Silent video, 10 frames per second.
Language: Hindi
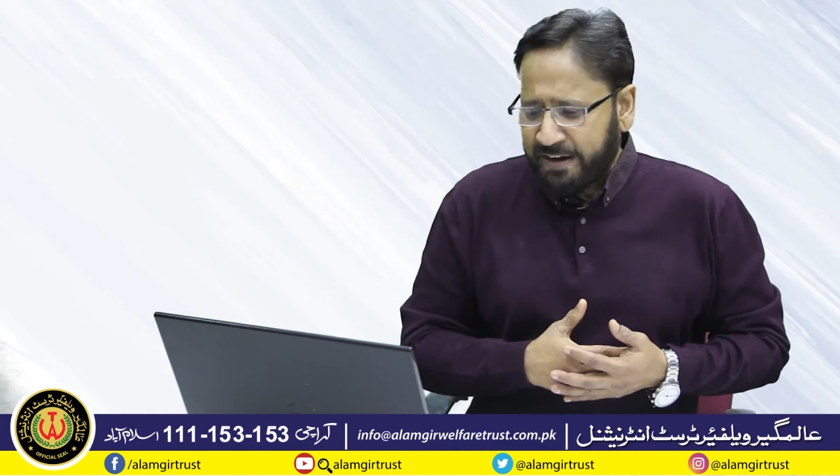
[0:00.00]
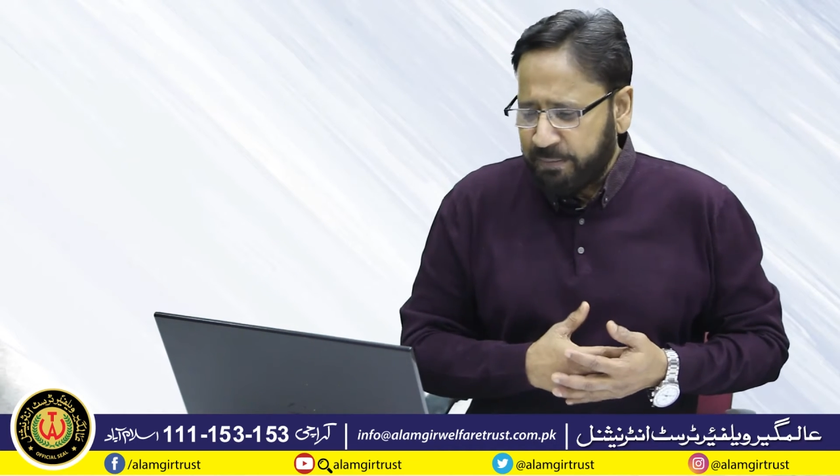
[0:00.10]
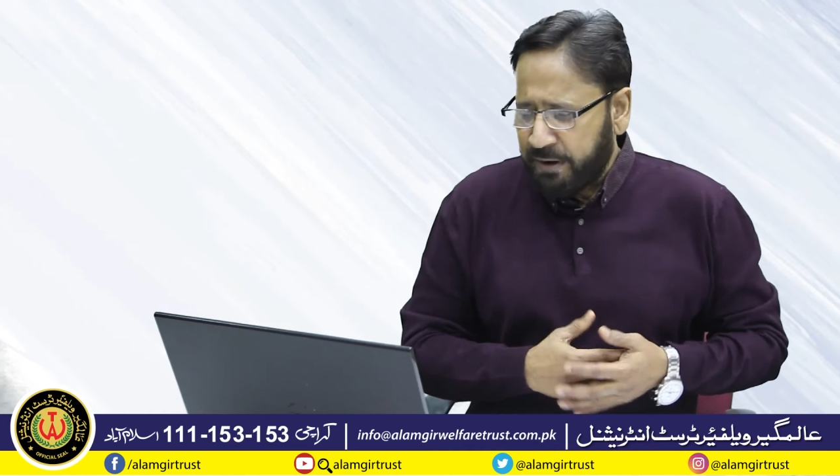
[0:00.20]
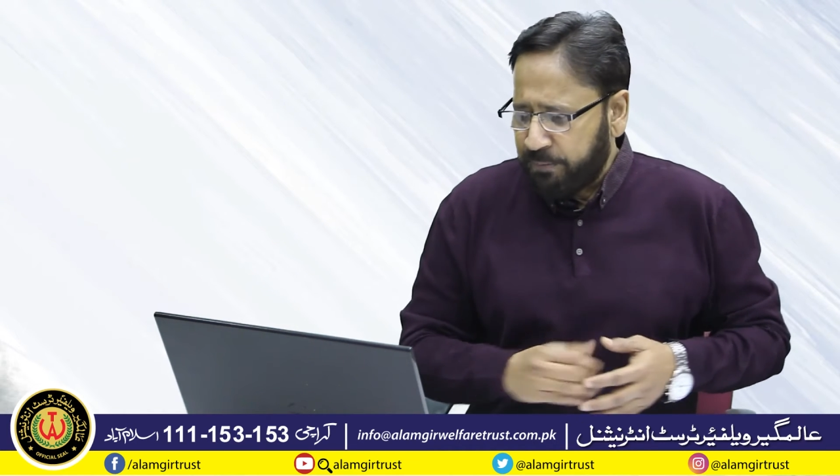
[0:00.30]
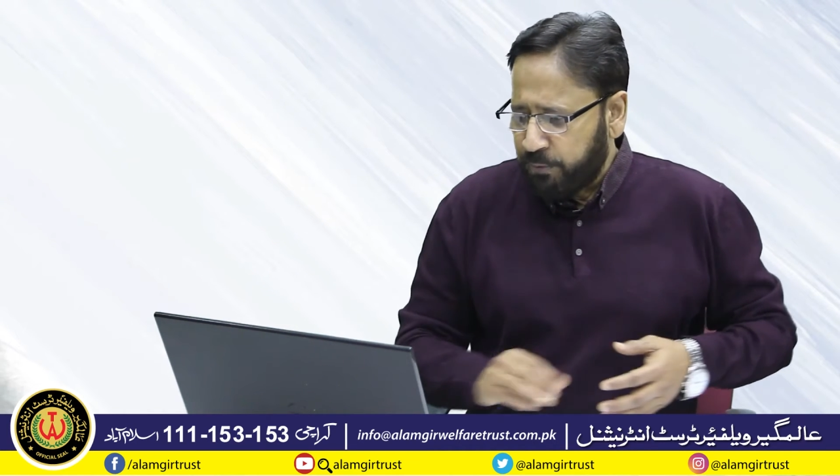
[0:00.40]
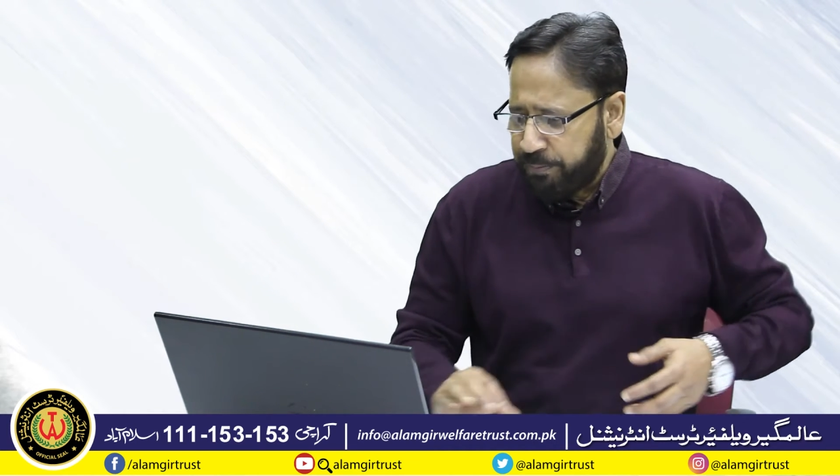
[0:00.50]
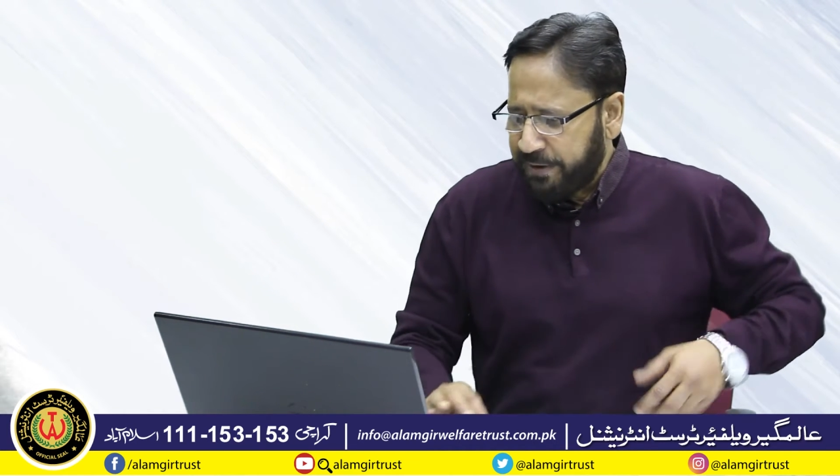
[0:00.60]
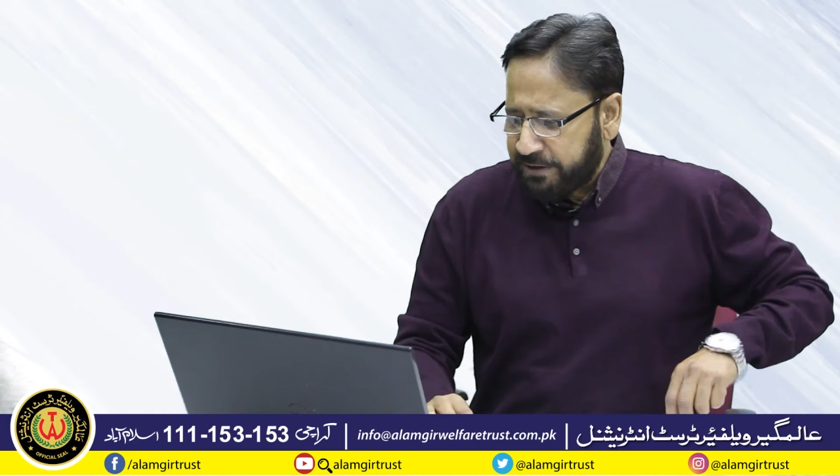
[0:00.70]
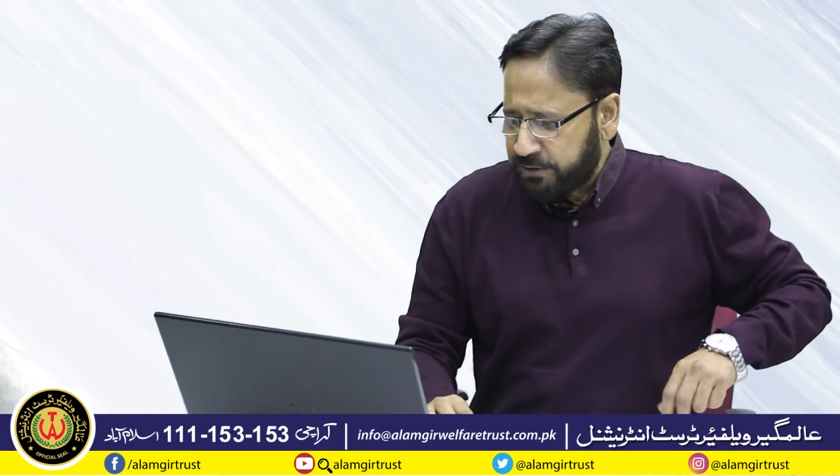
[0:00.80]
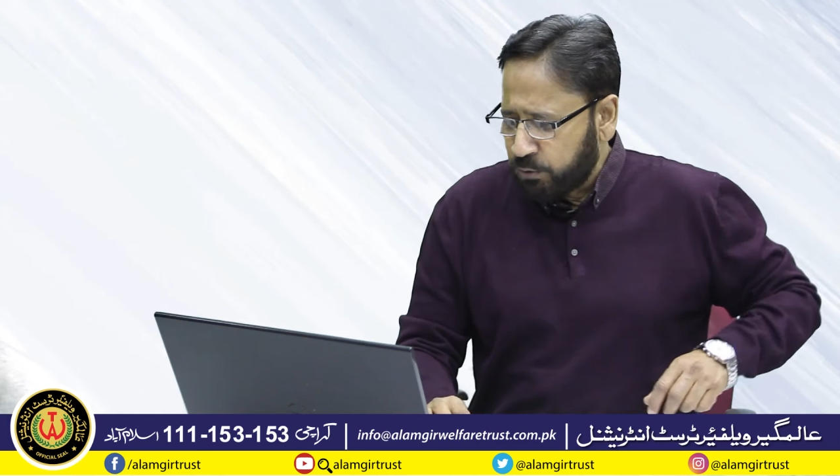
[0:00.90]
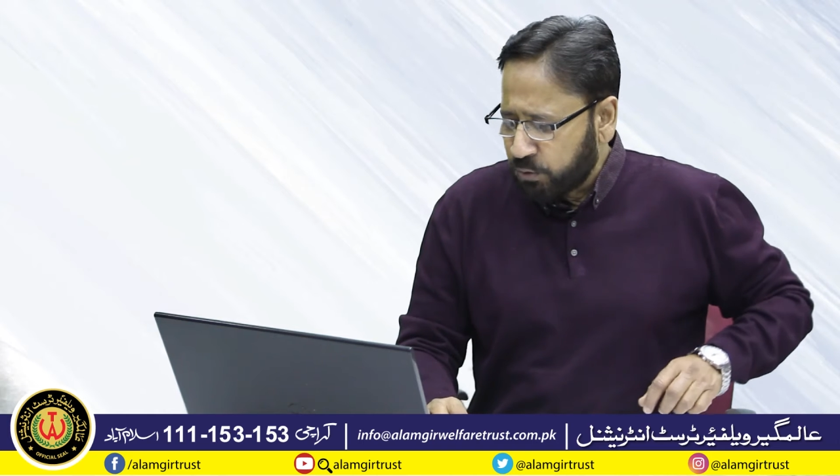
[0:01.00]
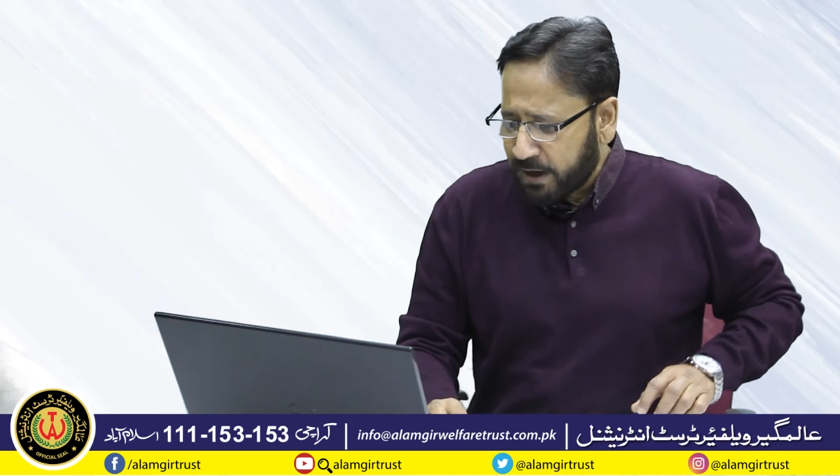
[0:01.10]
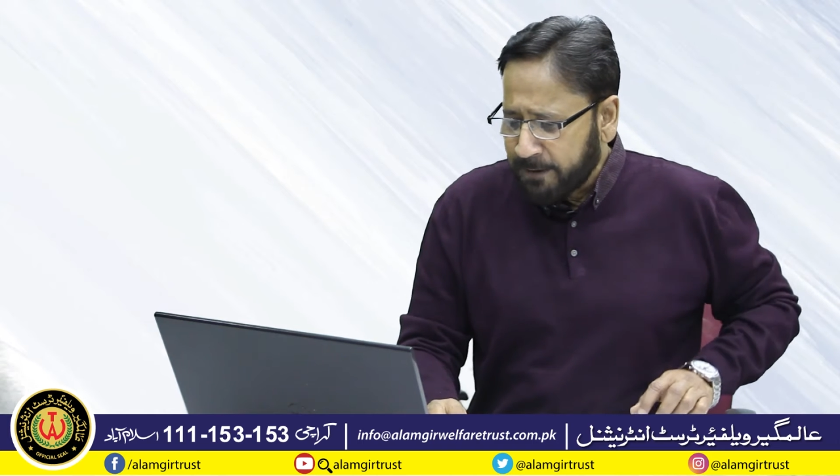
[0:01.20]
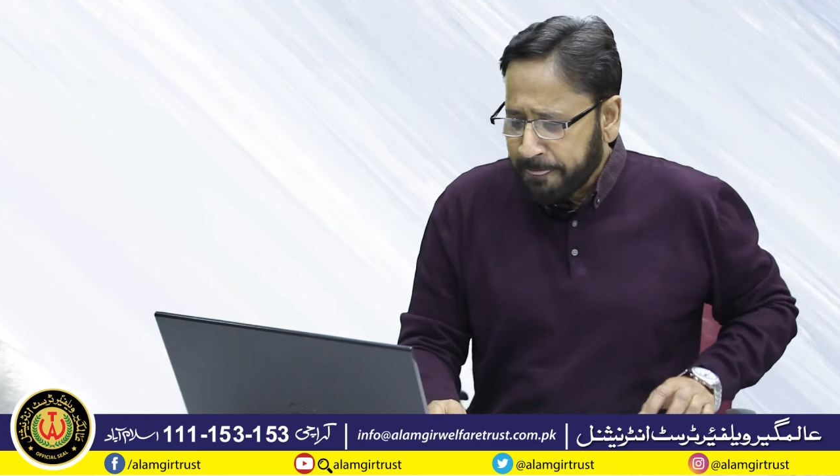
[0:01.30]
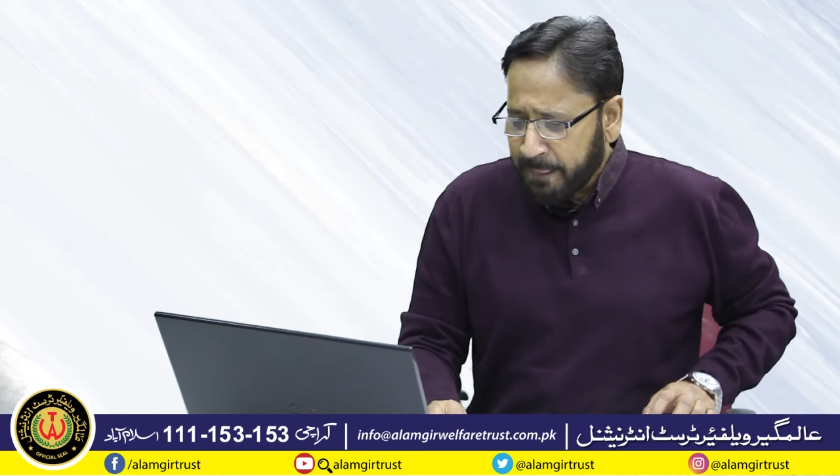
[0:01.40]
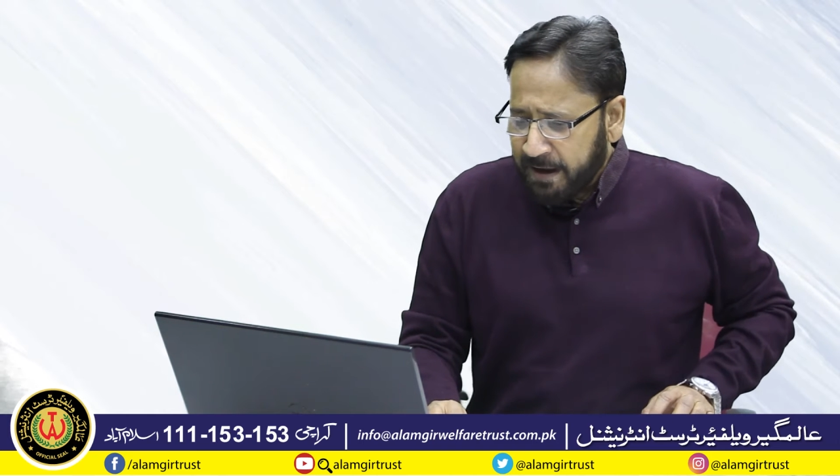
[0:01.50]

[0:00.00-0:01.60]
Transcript: वाइटामिन बी टू का